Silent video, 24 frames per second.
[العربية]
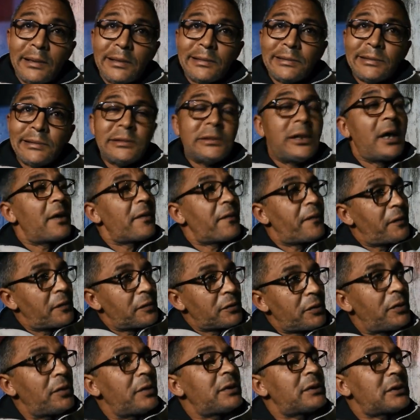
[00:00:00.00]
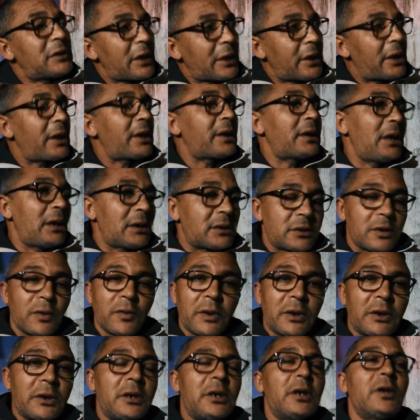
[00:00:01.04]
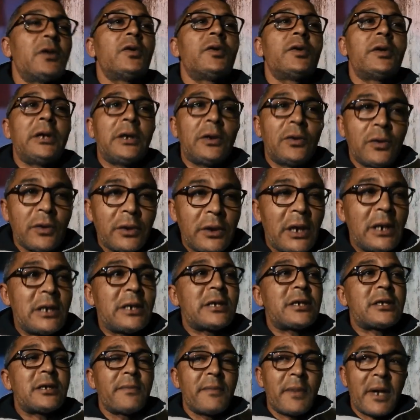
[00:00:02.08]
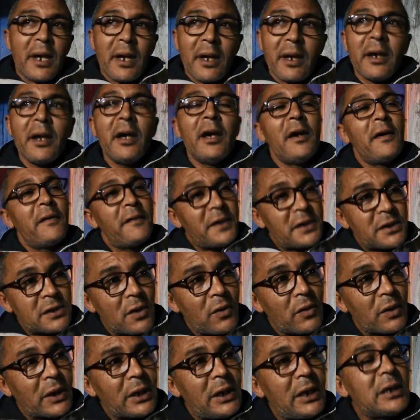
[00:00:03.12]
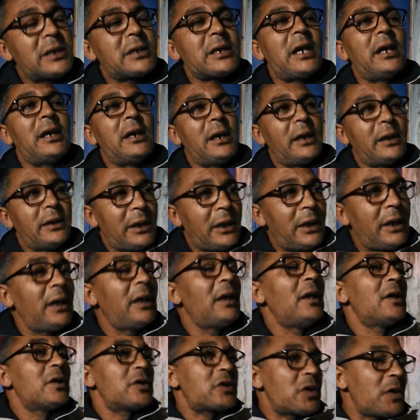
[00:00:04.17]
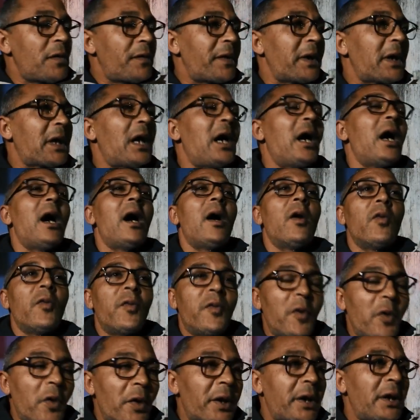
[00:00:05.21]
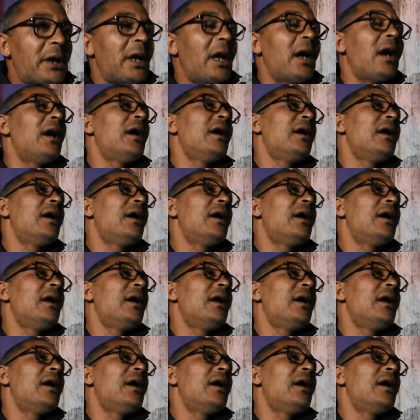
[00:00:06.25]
يرفضون التغيير ديال التوقيت يريدون الاستمرار في التوقيت الذي اتفق او فرض آه،